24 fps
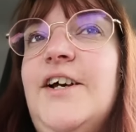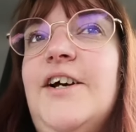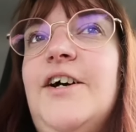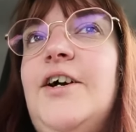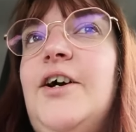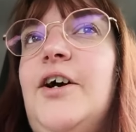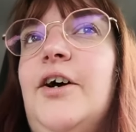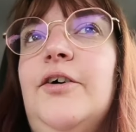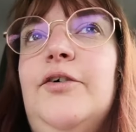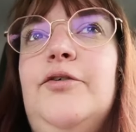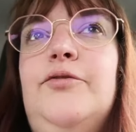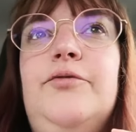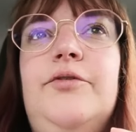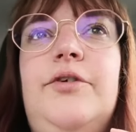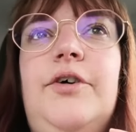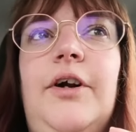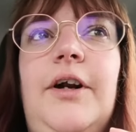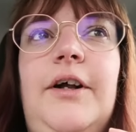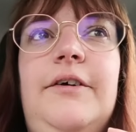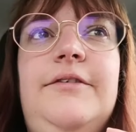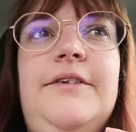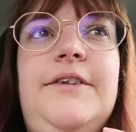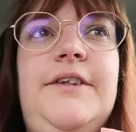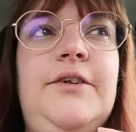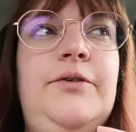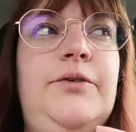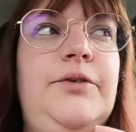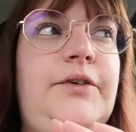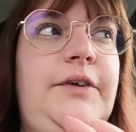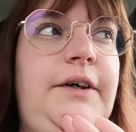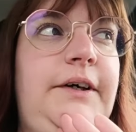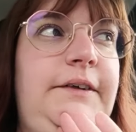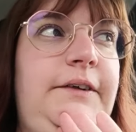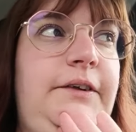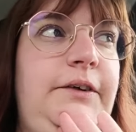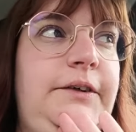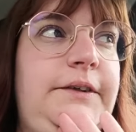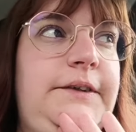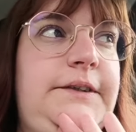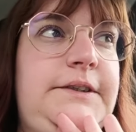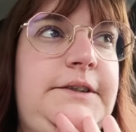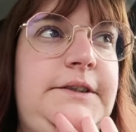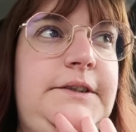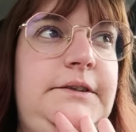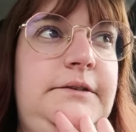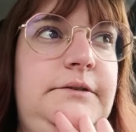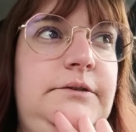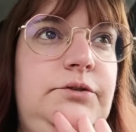quand, quand la vidéo sera
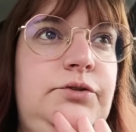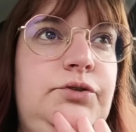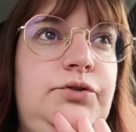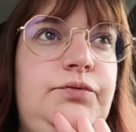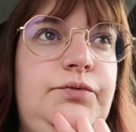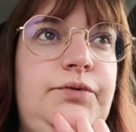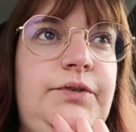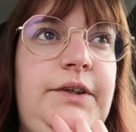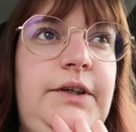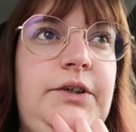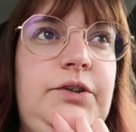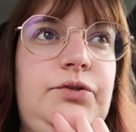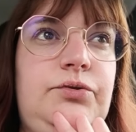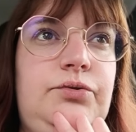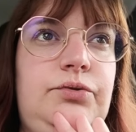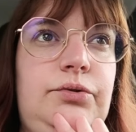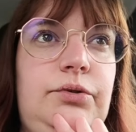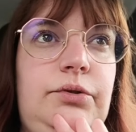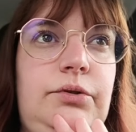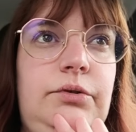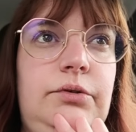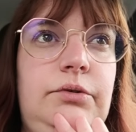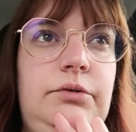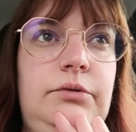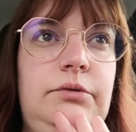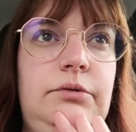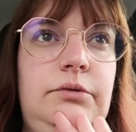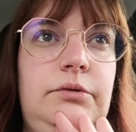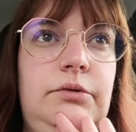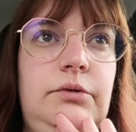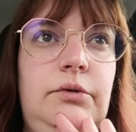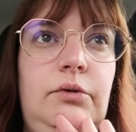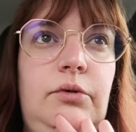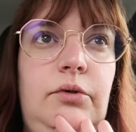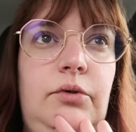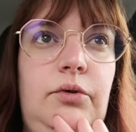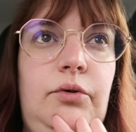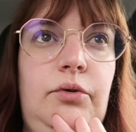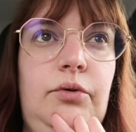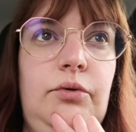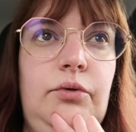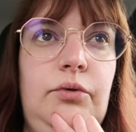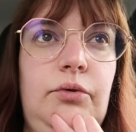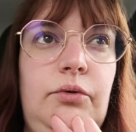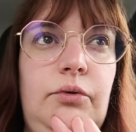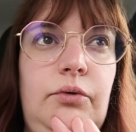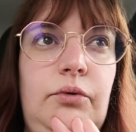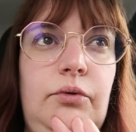sortie, je vous assure
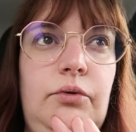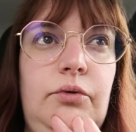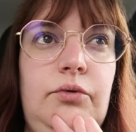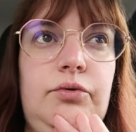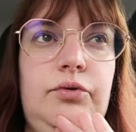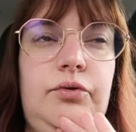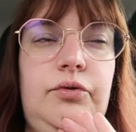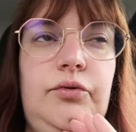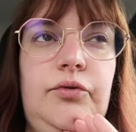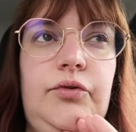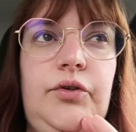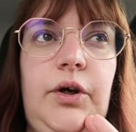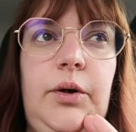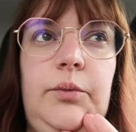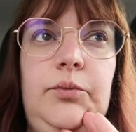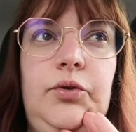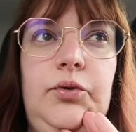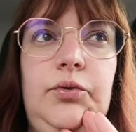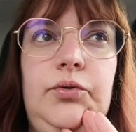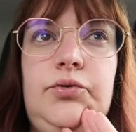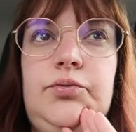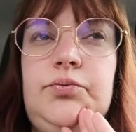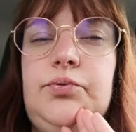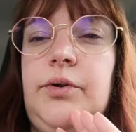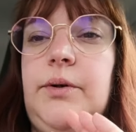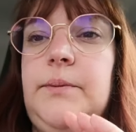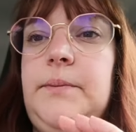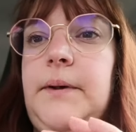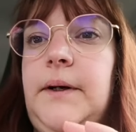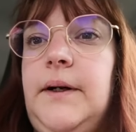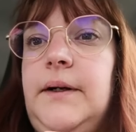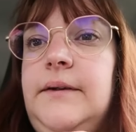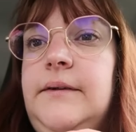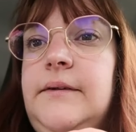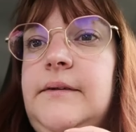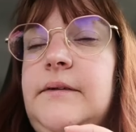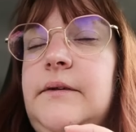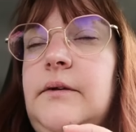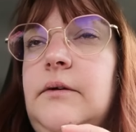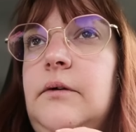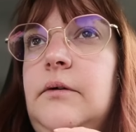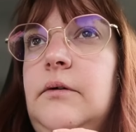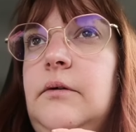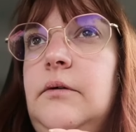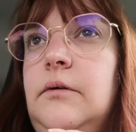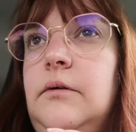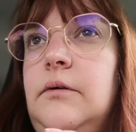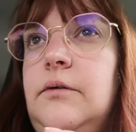que ce sera mieux, je pourrai parler
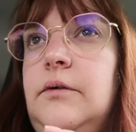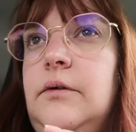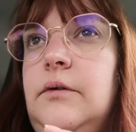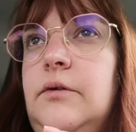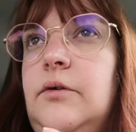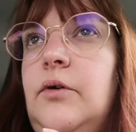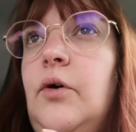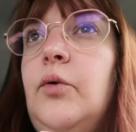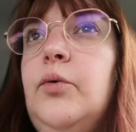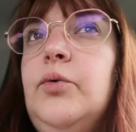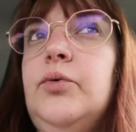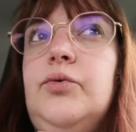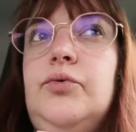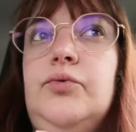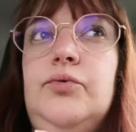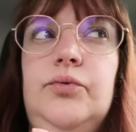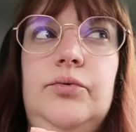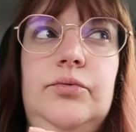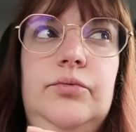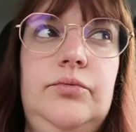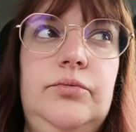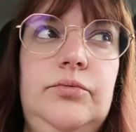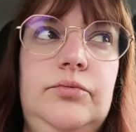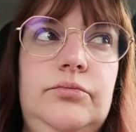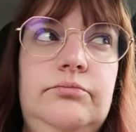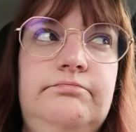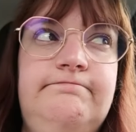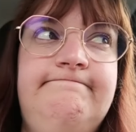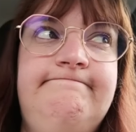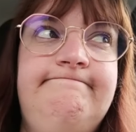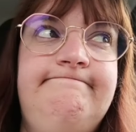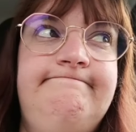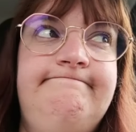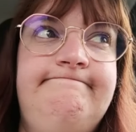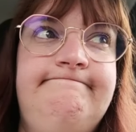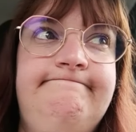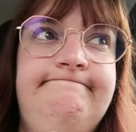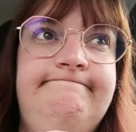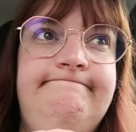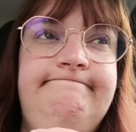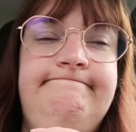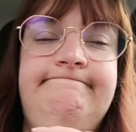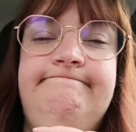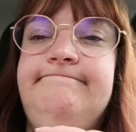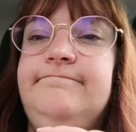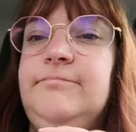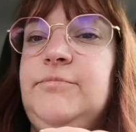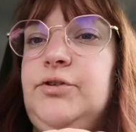sans, retenue.
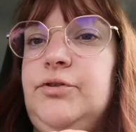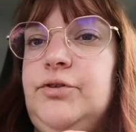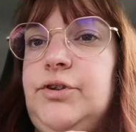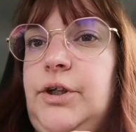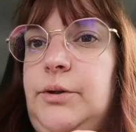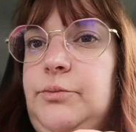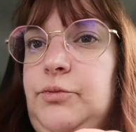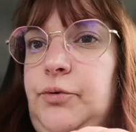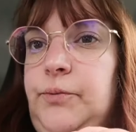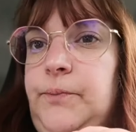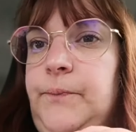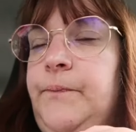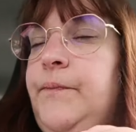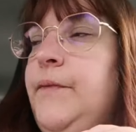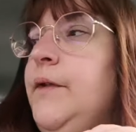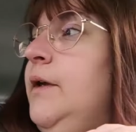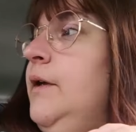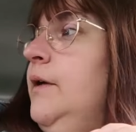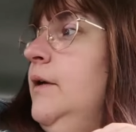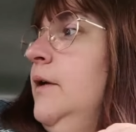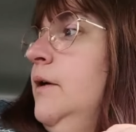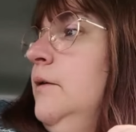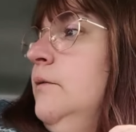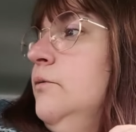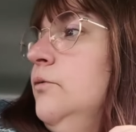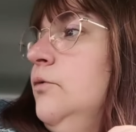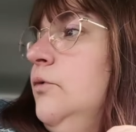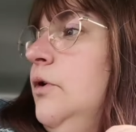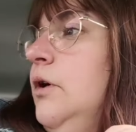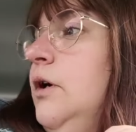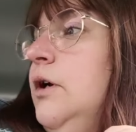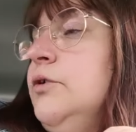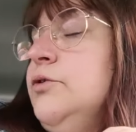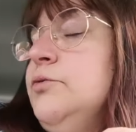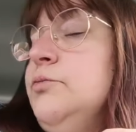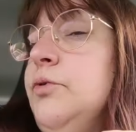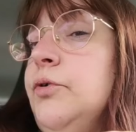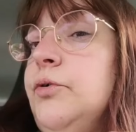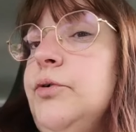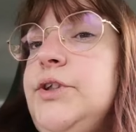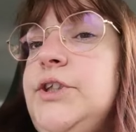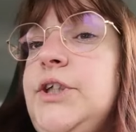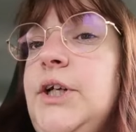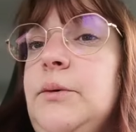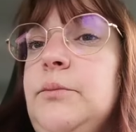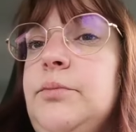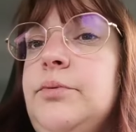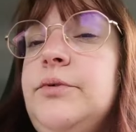Ce sera mieux. Donc là, je me
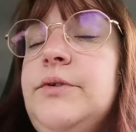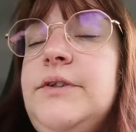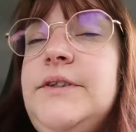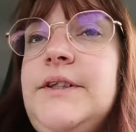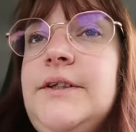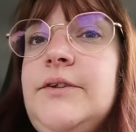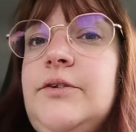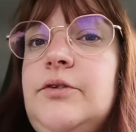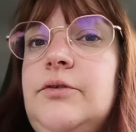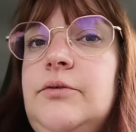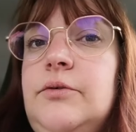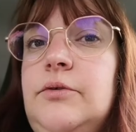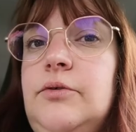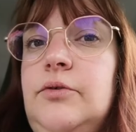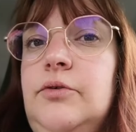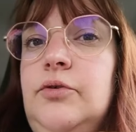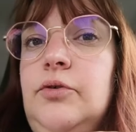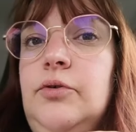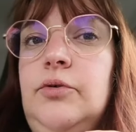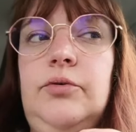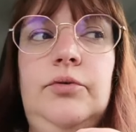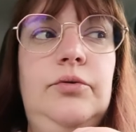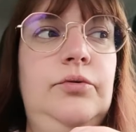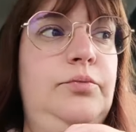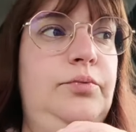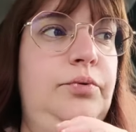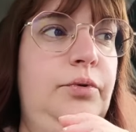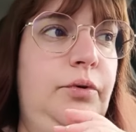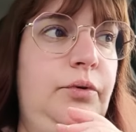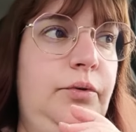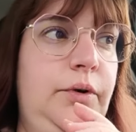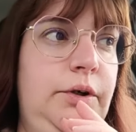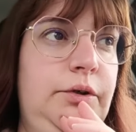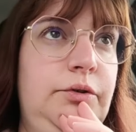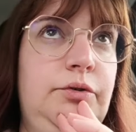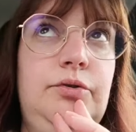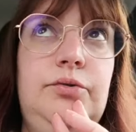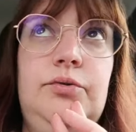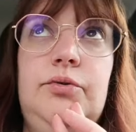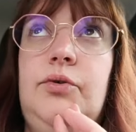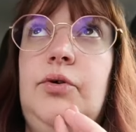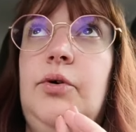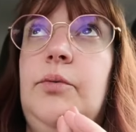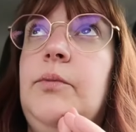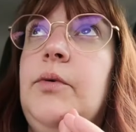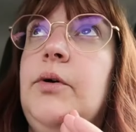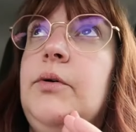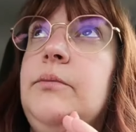retiens un peu de dire ce, pourquoi, du,
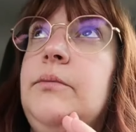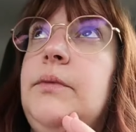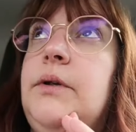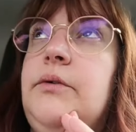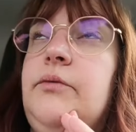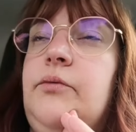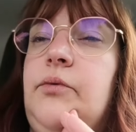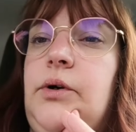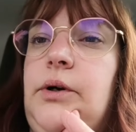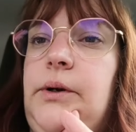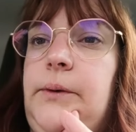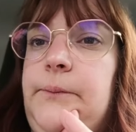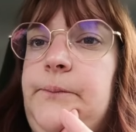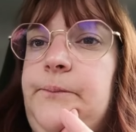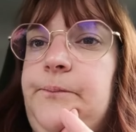comment, mais voilà.